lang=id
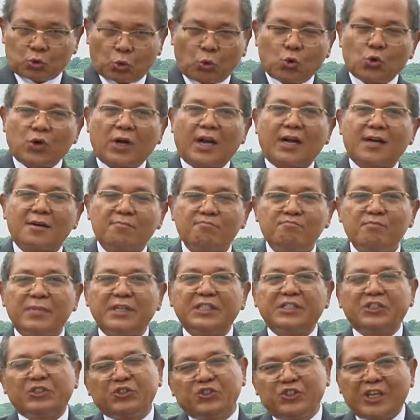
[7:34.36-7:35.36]
Tuhan
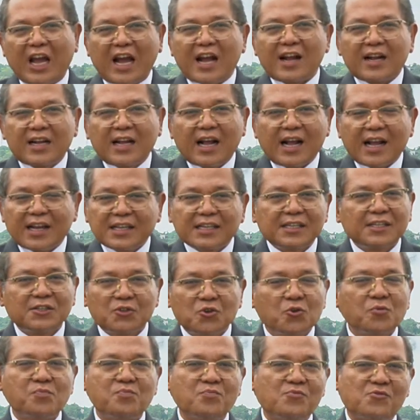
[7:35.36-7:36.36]
menjaga
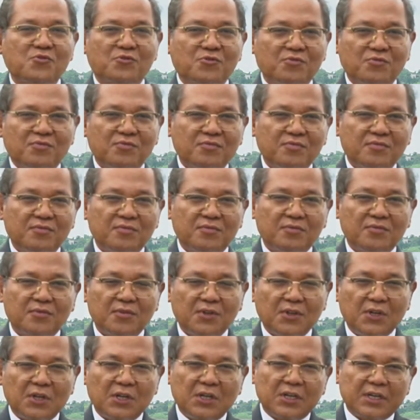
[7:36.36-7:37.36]
hidupmu.
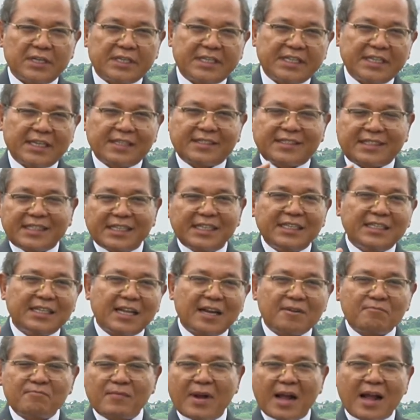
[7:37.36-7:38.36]
Dia
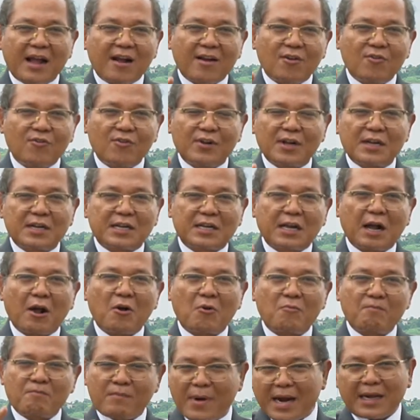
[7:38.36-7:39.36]
tidak mau
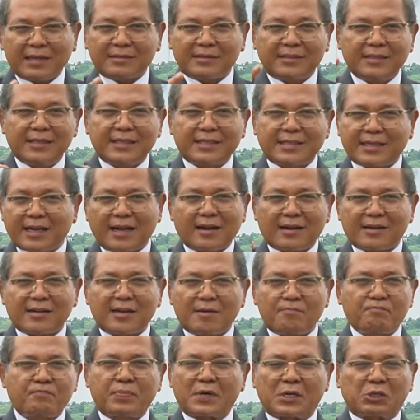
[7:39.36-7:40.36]
engkau mati
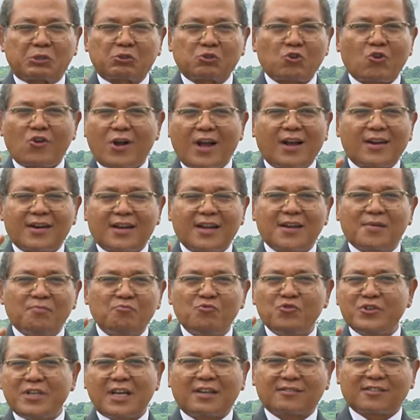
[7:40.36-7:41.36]
karena
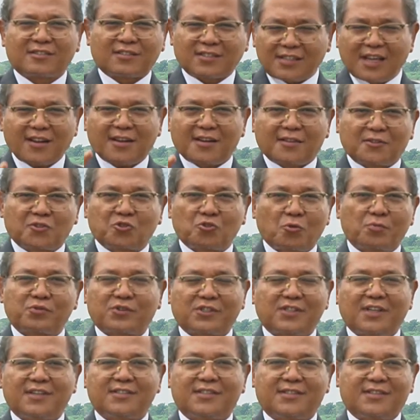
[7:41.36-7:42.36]
persoalanmu yang sangat
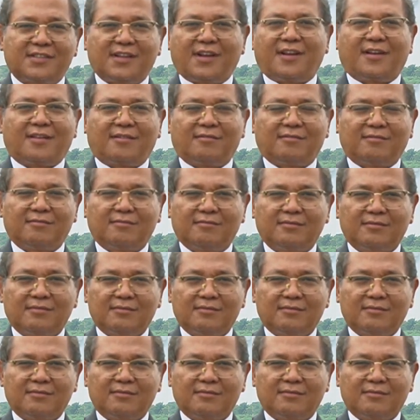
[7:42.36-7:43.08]
substansial